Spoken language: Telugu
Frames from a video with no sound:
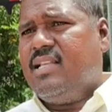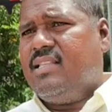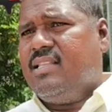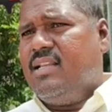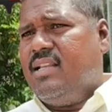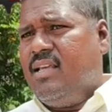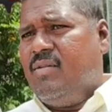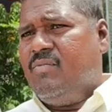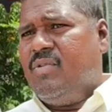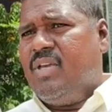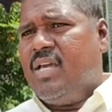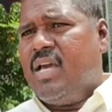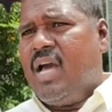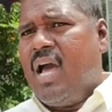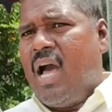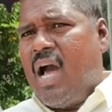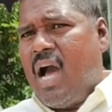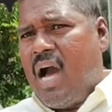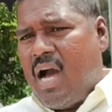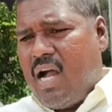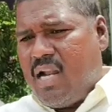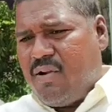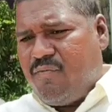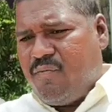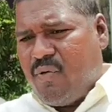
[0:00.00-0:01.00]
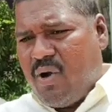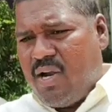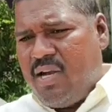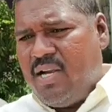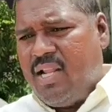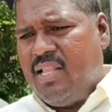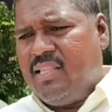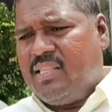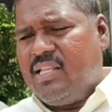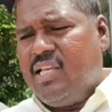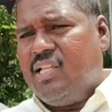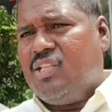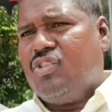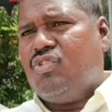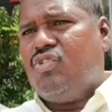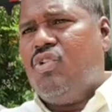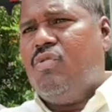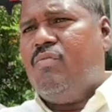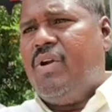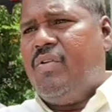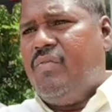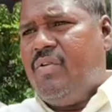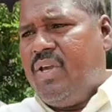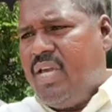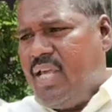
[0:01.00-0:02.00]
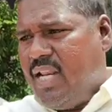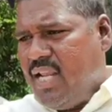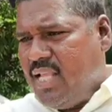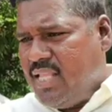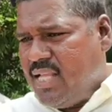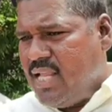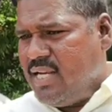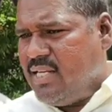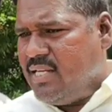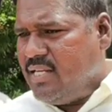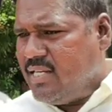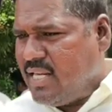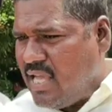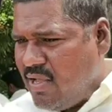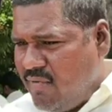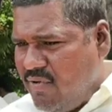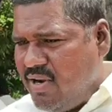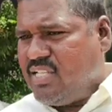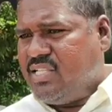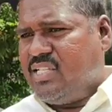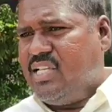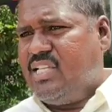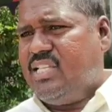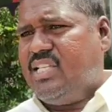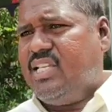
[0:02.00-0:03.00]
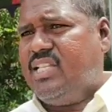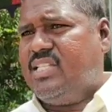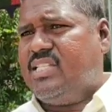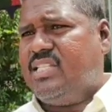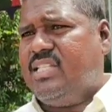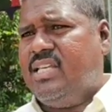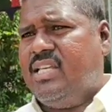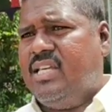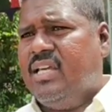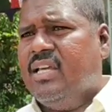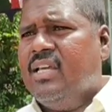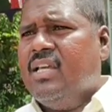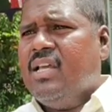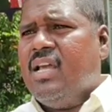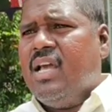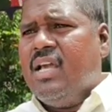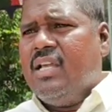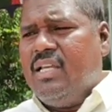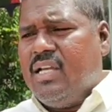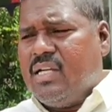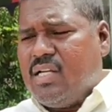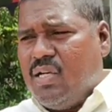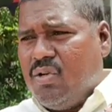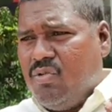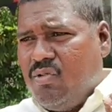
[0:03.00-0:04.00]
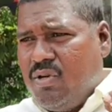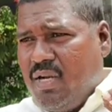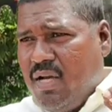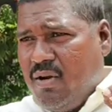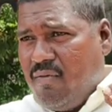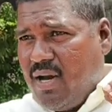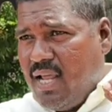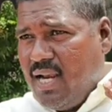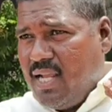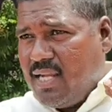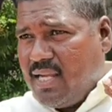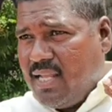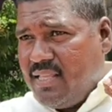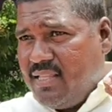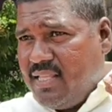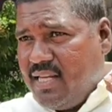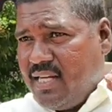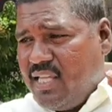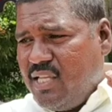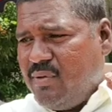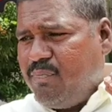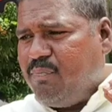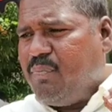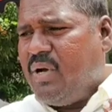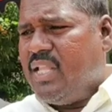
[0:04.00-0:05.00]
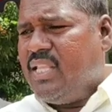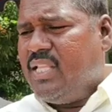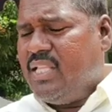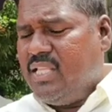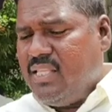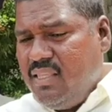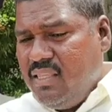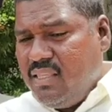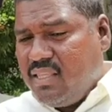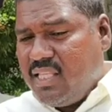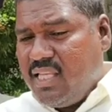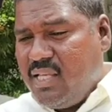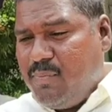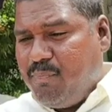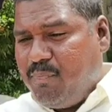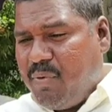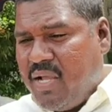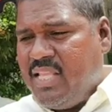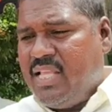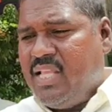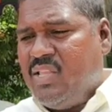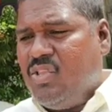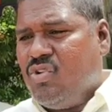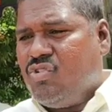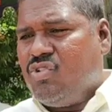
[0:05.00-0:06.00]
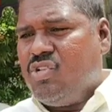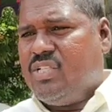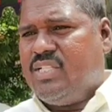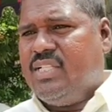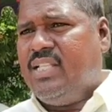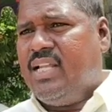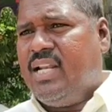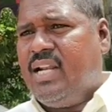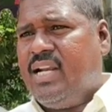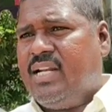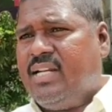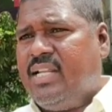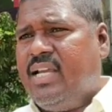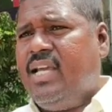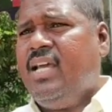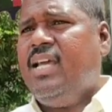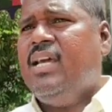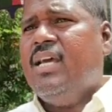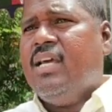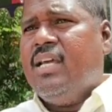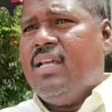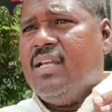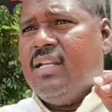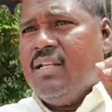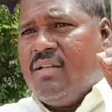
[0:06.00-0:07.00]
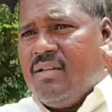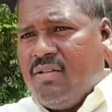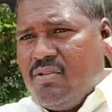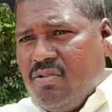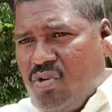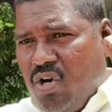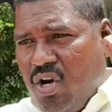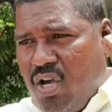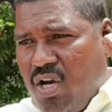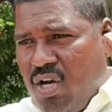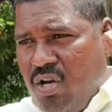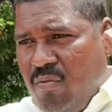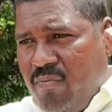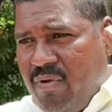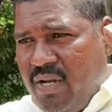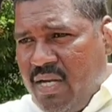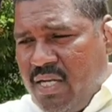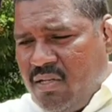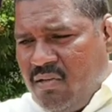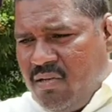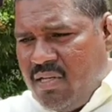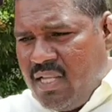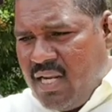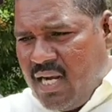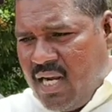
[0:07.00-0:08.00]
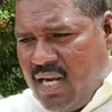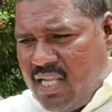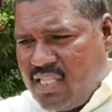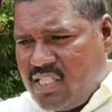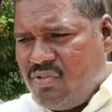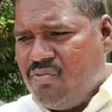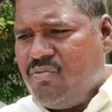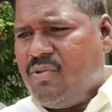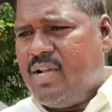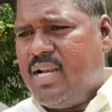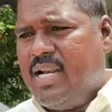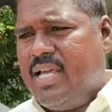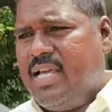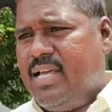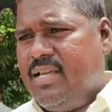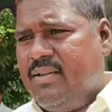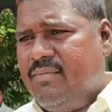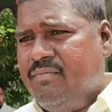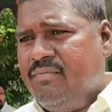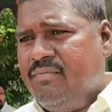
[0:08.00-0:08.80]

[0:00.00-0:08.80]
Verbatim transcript: అయితేనేమి ఆ ఫండ్ అంతా ఎత్తుకొని వేరే దానికి డైవర్ట్ చేసేసి ఇక్కడ ఉన్న వాళ్ళకి అందరికీ ఇబ్బంది ఇంత ఇబ్బంది ఎందుకు అంటే గవర్నమెంట్ నిర్లక్ష్యం వల్లే